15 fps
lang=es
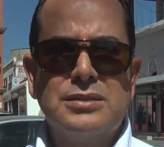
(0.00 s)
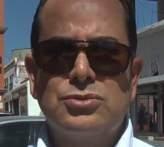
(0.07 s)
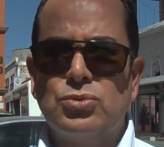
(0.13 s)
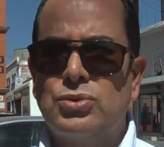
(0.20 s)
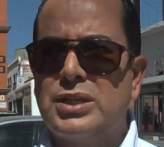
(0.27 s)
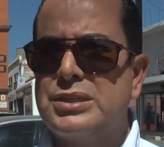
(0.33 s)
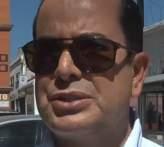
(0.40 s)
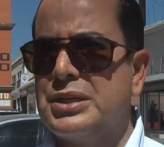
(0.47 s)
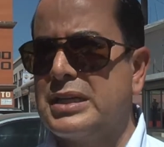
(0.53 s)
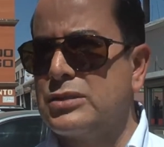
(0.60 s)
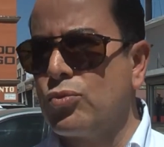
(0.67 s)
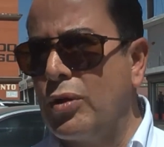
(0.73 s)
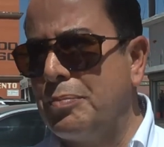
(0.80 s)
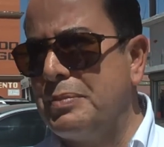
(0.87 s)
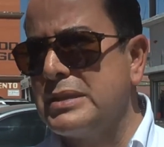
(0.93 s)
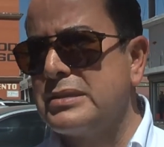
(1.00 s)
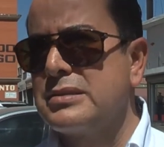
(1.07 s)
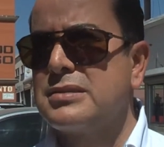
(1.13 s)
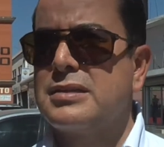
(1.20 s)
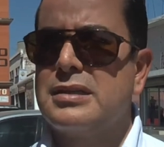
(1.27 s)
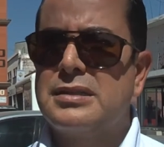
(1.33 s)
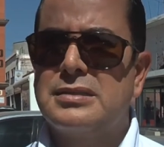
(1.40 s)
son tres chicas
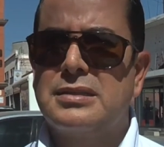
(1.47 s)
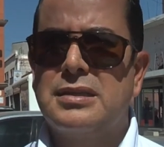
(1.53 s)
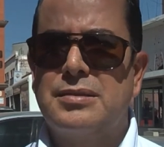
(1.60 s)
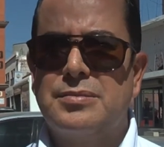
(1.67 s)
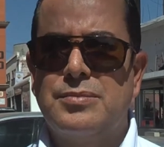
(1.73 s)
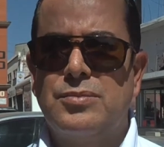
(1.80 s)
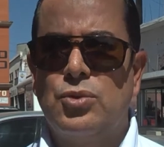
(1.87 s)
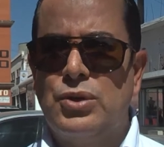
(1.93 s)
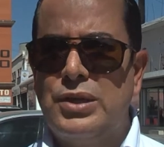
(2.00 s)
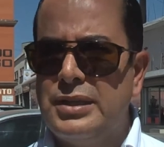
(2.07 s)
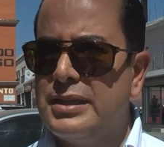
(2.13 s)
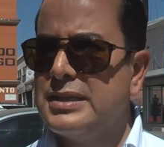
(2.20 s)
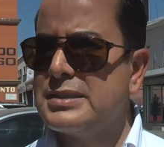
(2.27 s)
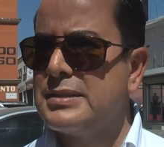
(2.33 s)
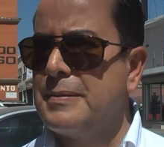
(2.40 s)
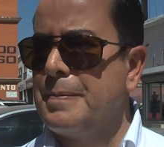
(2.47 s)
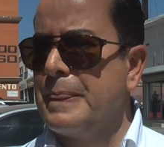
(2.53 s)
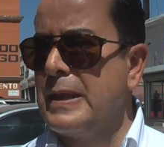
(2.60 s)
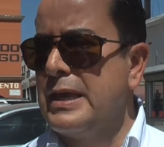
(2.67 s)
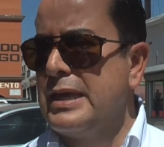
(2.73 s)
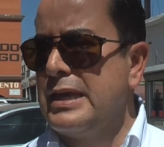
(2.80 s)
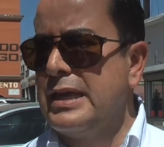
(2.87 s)
guapas, este, bonitas,
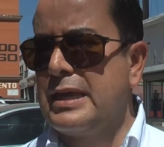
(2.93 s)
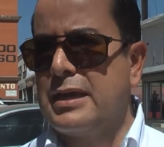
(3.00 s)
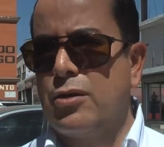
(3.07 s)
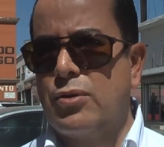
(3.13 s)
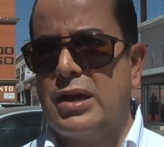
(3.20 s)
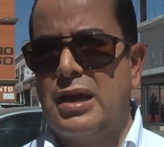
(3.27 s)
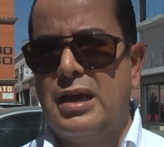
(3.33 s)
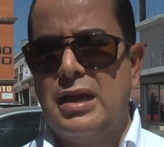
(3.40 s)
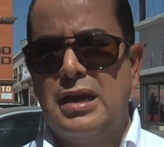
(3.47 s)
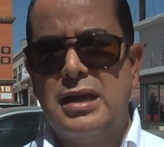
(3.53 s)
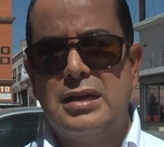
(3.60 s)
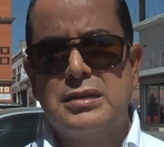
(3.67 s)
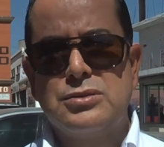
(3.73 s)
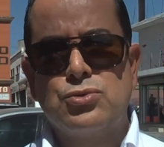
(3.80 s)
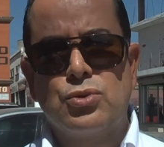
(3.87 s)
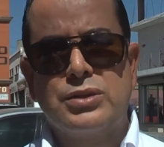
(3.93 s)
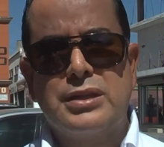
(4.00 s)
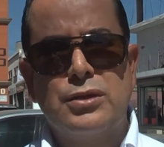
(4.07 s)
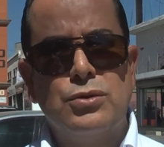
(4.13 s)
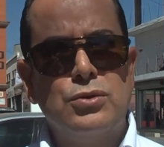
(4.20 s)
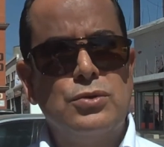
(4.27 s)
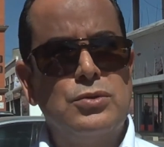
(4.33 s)
y que ahora el
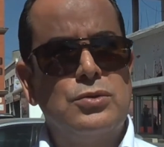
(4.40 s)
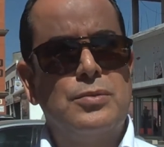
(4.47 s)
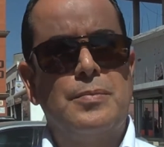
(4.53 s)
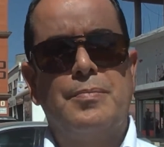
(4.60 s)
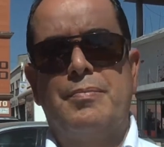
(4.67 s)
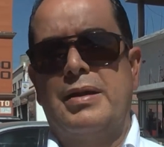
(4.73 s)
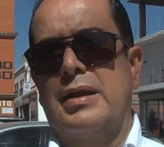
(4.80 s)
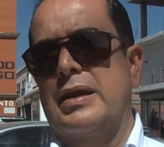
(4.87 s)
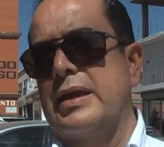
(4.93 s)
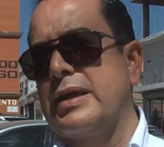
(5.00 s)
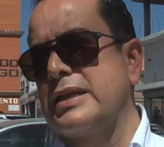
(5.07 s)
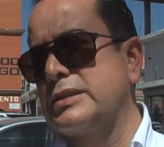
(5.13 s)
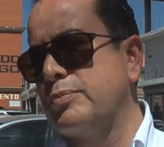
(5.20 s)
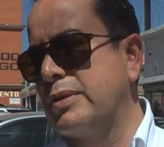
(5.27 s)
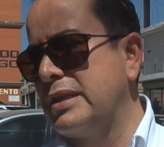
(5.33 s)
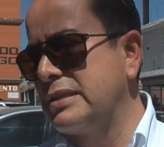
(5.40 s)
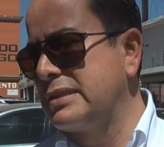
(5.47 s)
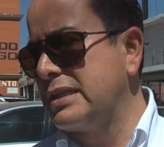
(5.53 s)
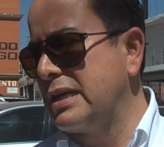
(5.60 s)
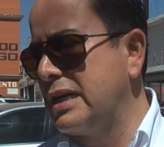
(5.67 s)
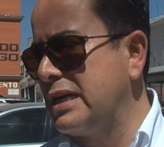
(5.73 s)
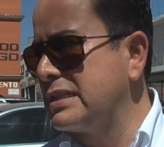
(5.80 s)
sorteo para que ellas puedan
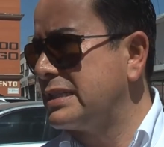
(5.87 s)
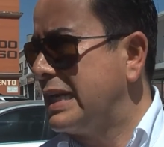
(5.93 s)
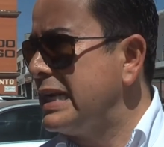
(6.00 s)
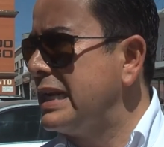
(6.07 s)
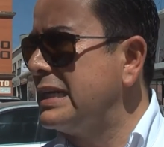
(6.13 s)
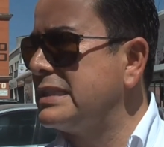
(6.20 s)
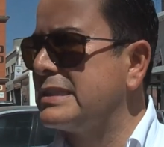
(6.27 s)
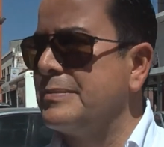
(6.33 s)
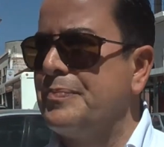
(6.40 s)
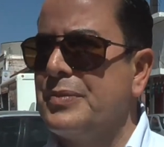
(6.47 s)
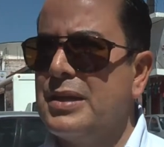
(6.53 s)
ser las reinas